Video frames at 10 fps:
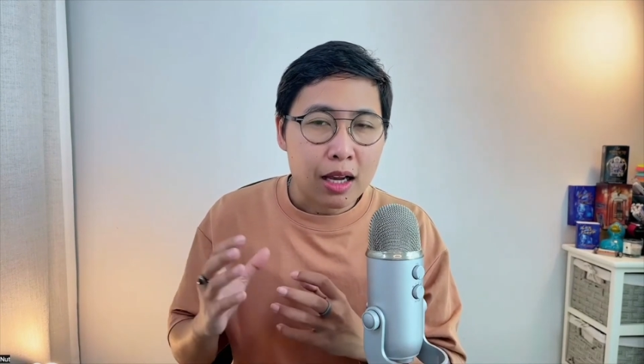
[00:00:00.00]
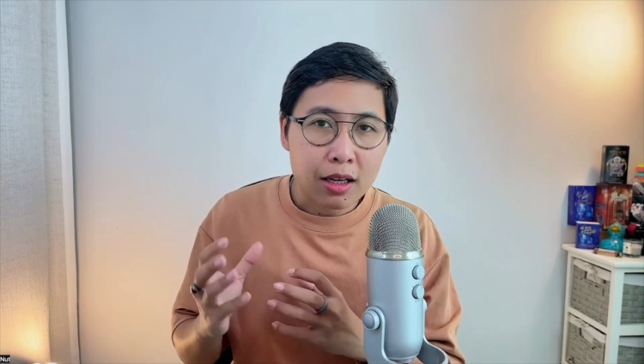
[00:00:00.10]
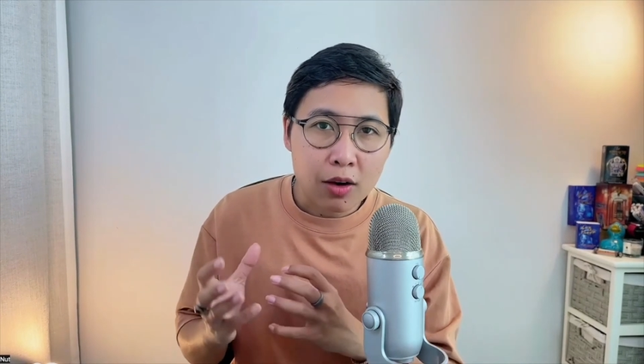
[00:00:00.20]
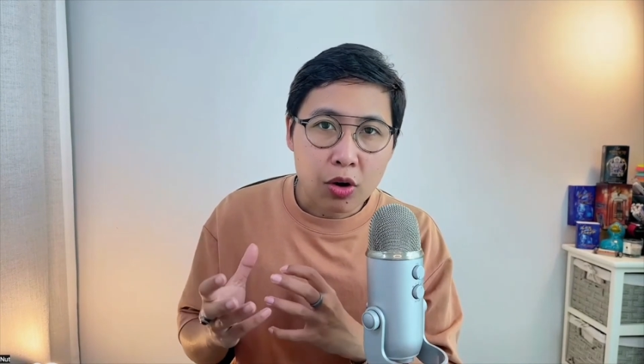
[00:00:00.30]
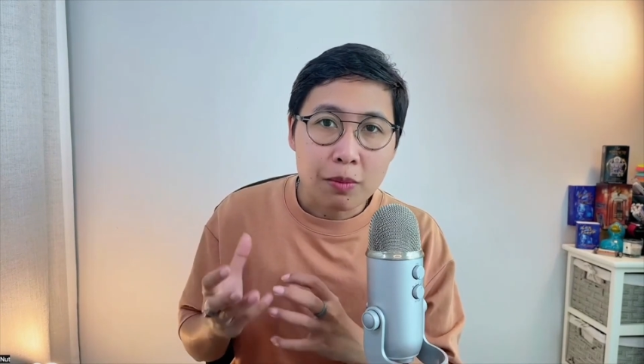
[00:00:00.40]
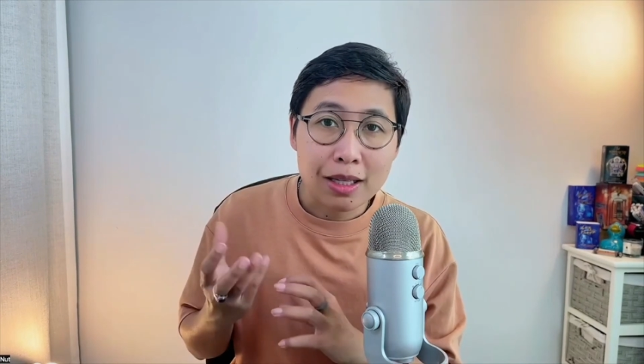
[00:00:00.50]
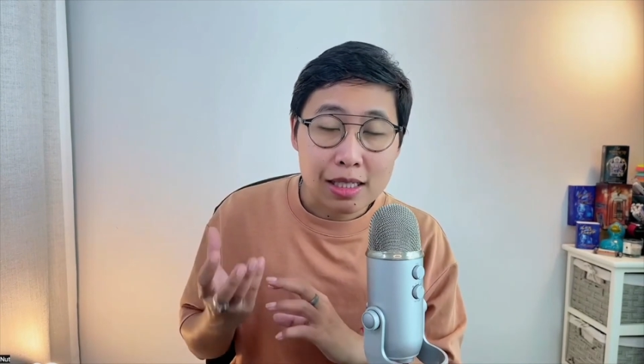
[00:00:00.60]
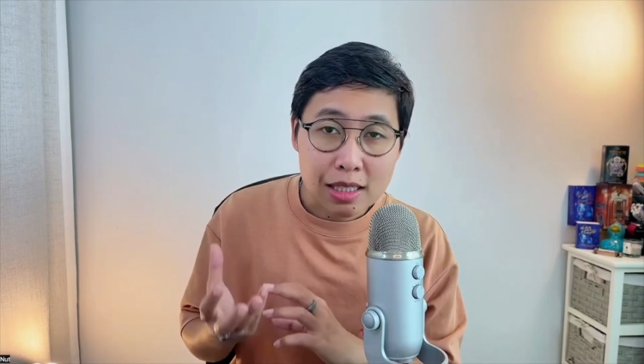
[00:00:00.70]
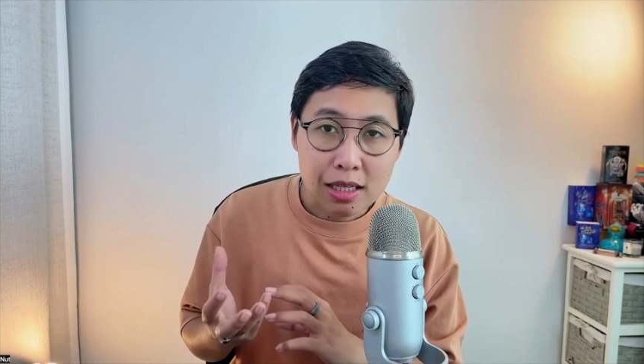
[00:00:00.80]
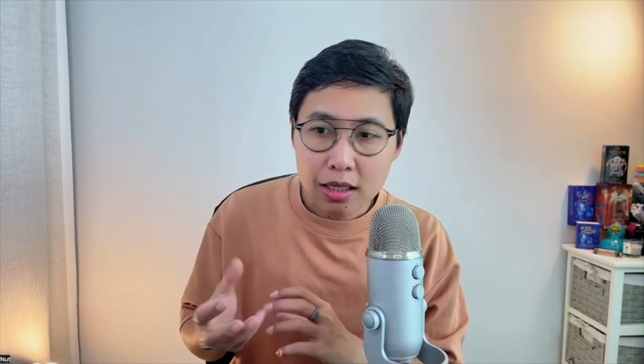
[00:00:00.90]
เรากำลัง
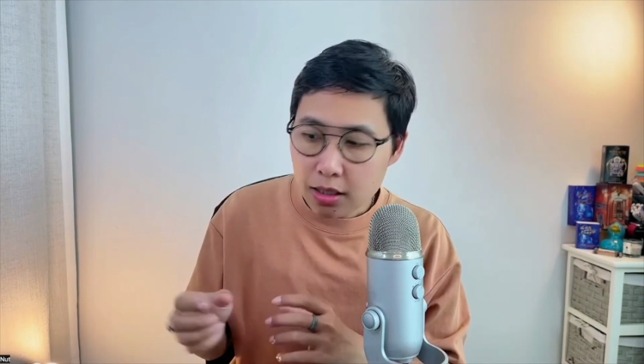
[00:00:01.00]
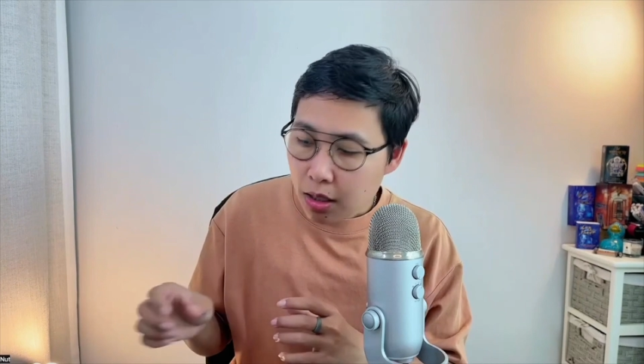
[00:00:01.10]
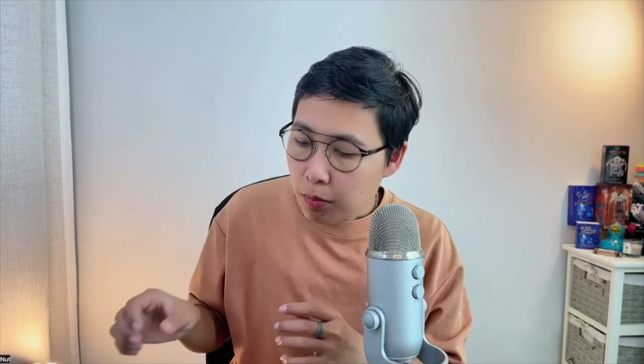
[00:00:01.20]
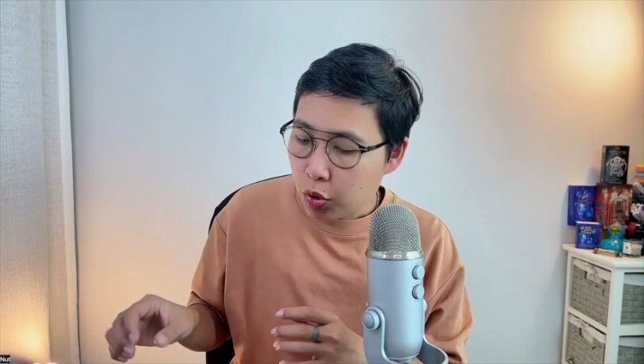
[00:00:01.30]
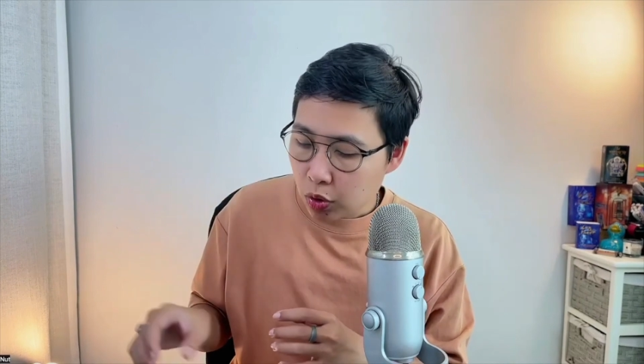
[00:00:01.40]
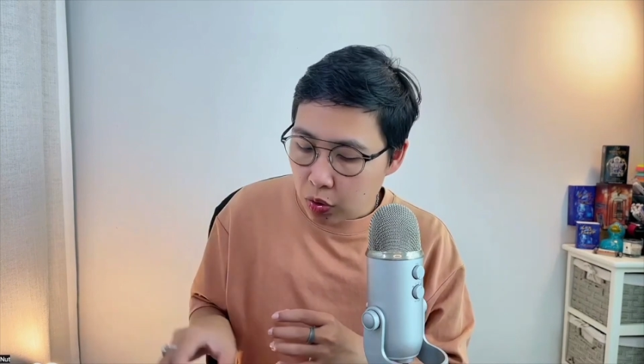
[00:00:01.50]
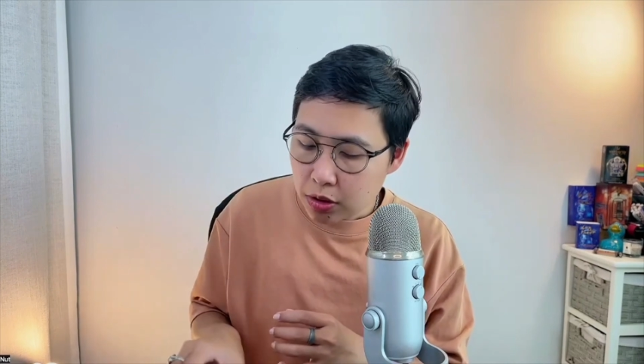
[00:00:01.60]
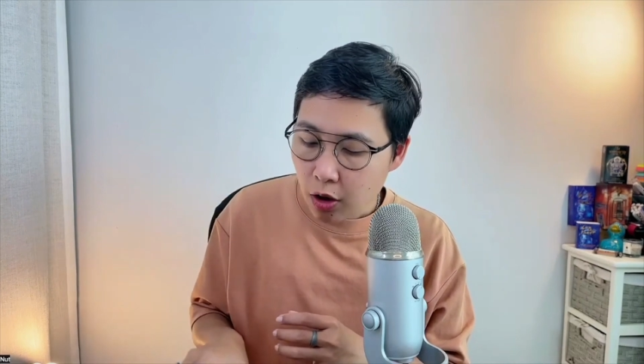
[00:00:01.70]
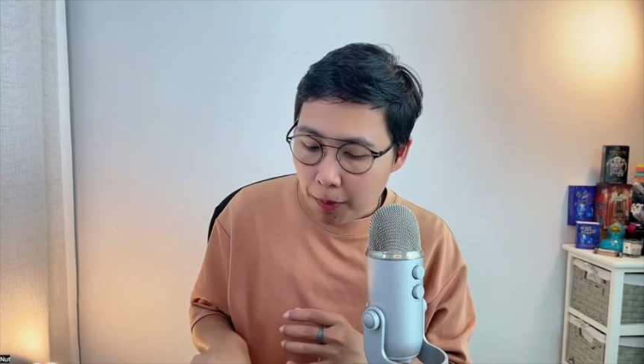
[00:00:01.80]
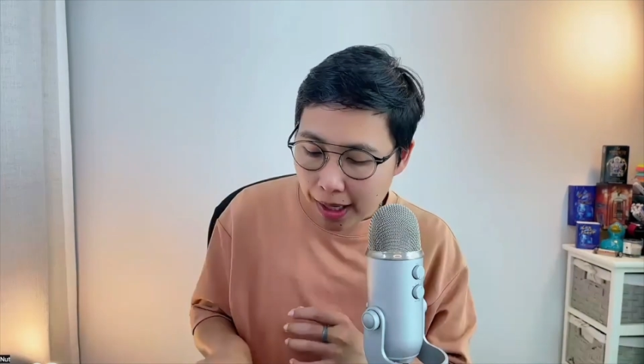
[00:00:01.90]
เจอเรื่องบททด
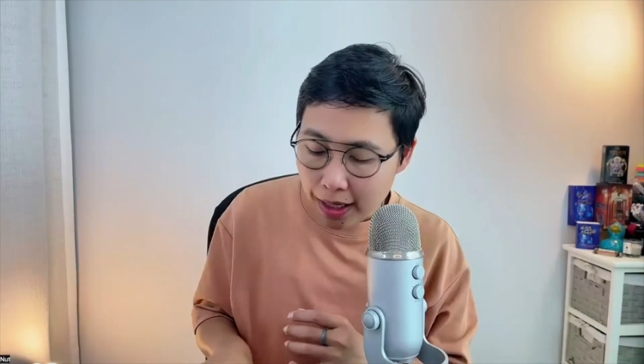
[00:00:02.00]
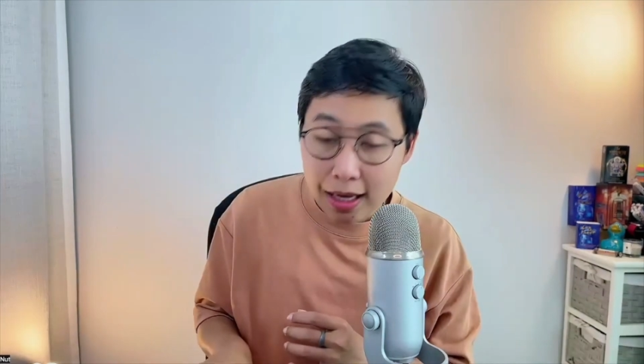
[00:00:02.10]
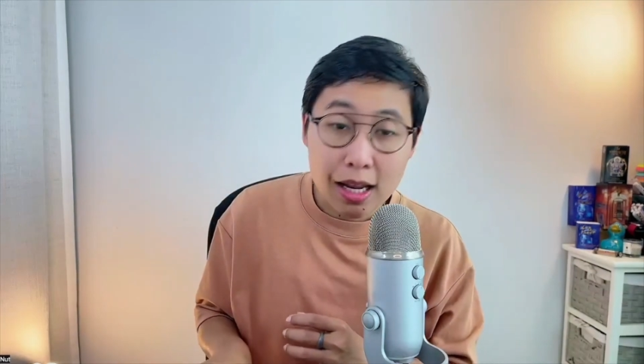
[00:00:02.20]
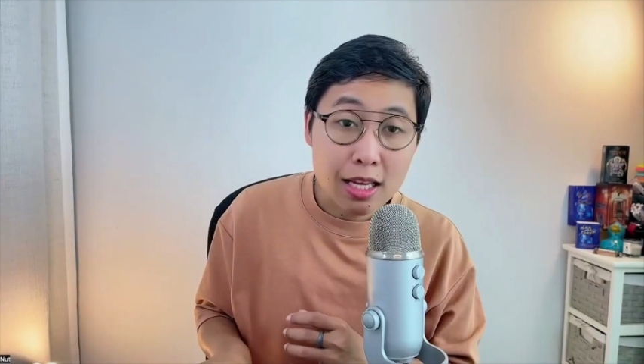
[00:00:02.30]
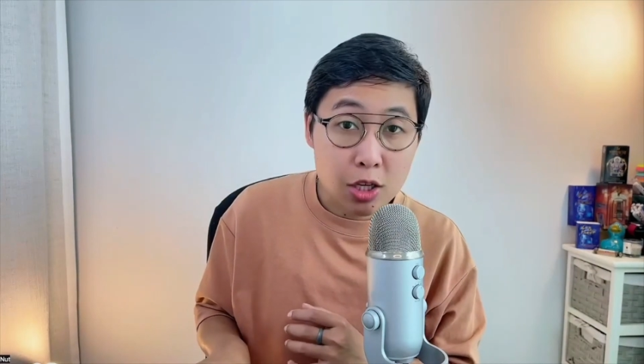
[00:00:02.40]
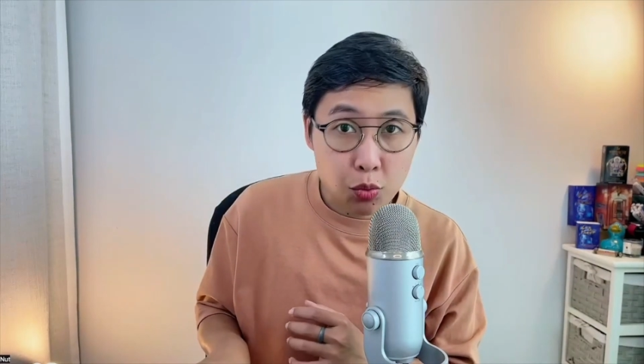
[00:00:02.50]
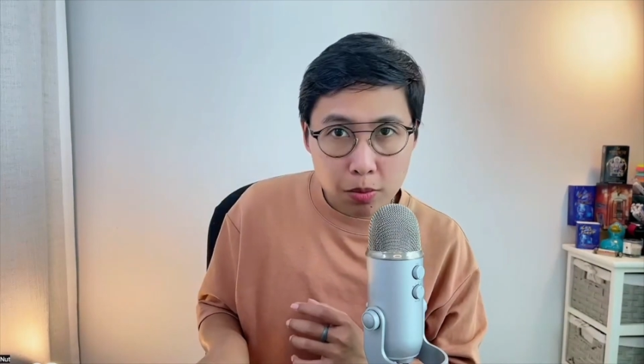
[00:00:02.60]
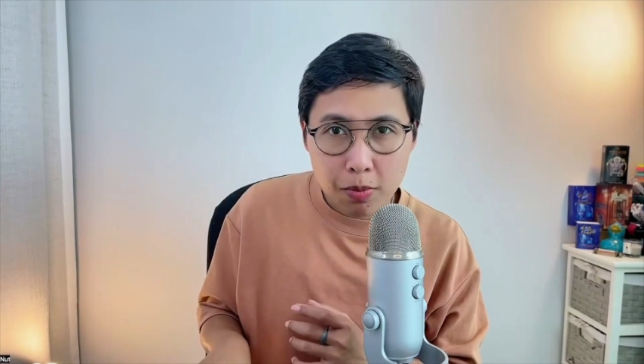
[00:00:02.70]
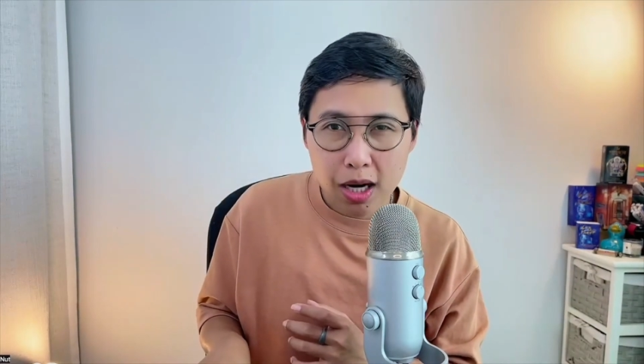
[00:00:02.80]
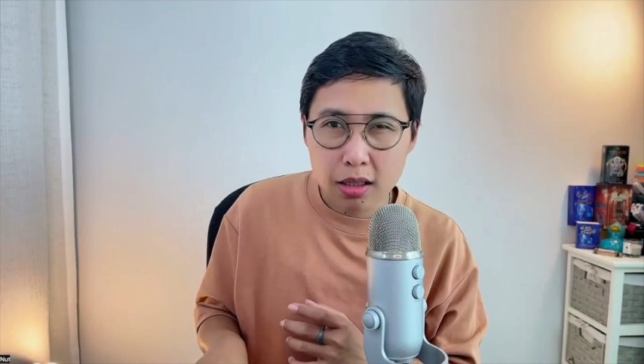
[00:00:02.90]
สอบอะไรในชีวิต
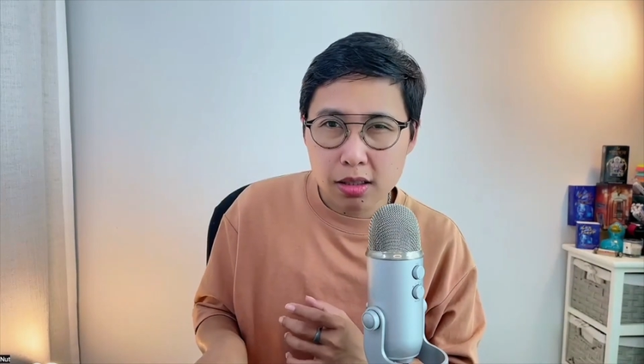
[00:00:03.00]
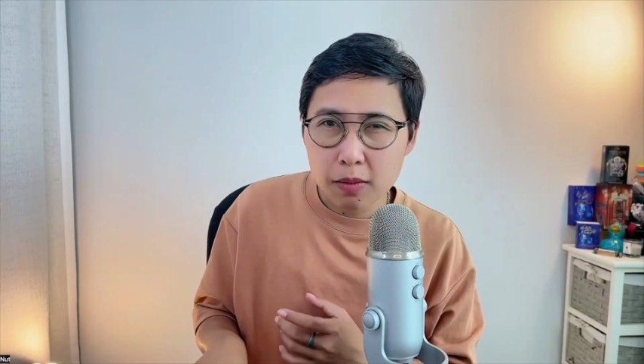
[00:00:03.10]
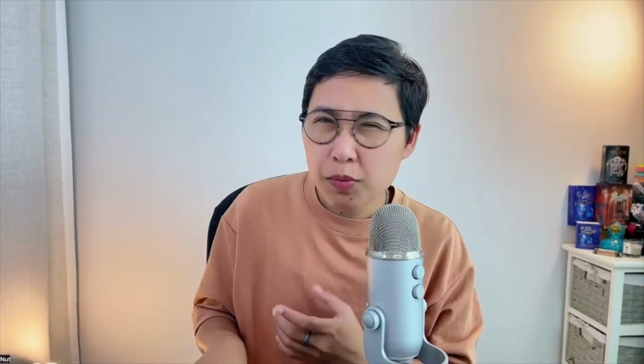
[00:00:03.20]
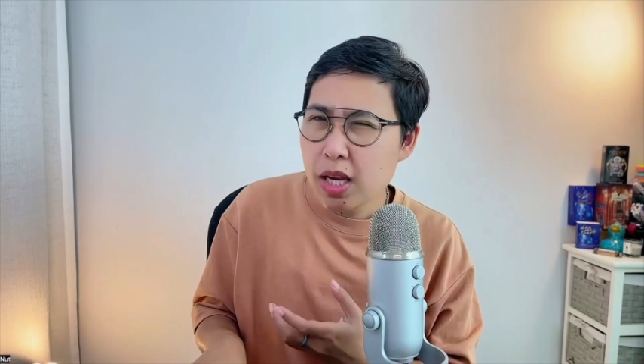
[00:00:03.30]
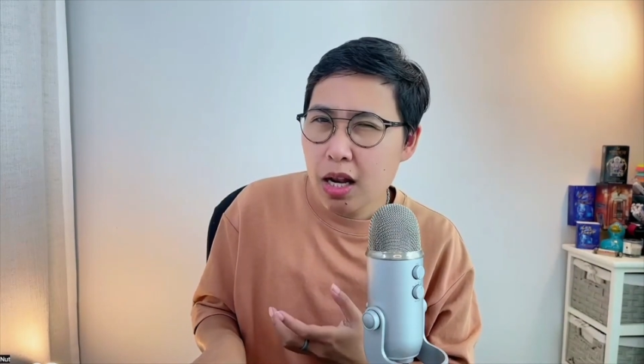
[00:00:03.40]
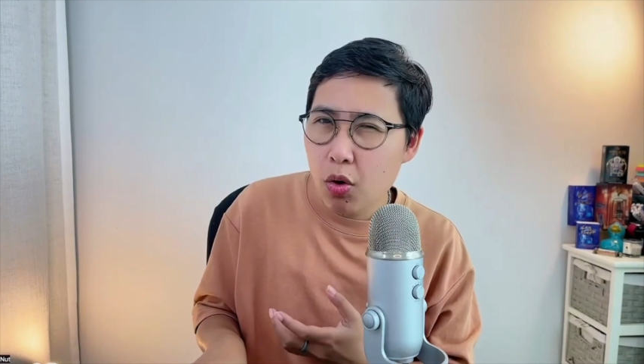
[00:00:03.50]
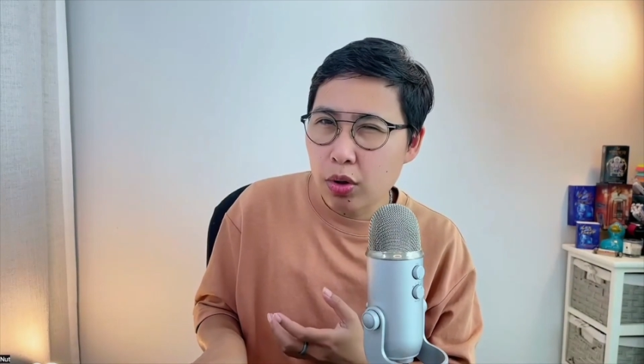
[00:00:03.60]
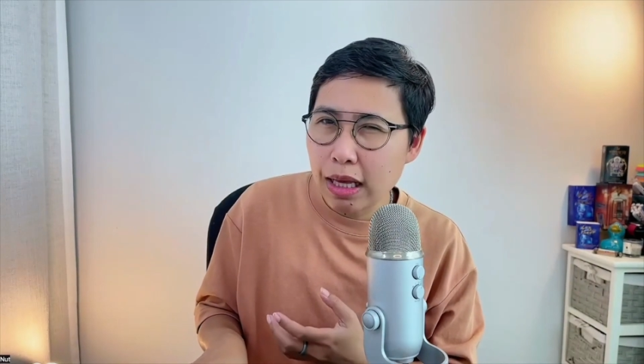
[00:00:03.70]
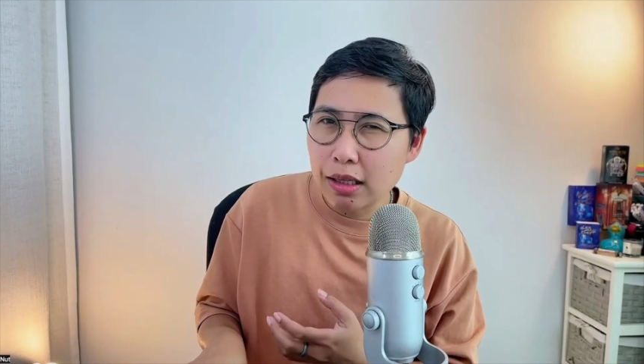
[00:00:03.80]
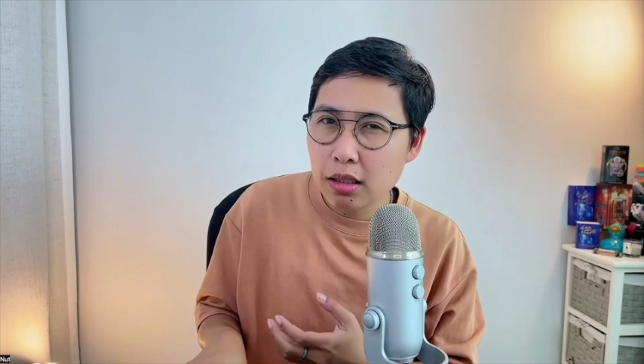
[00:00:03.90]
บางเรื่องที่เรา
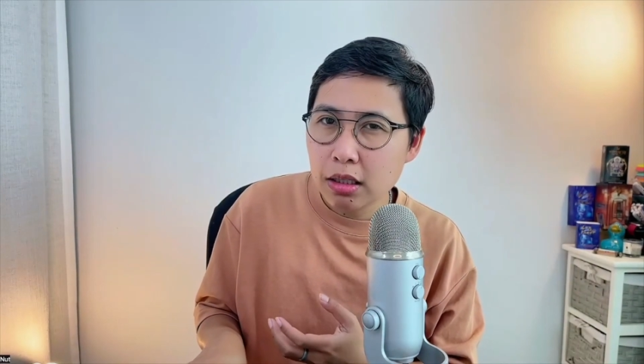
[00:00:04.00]
นั้น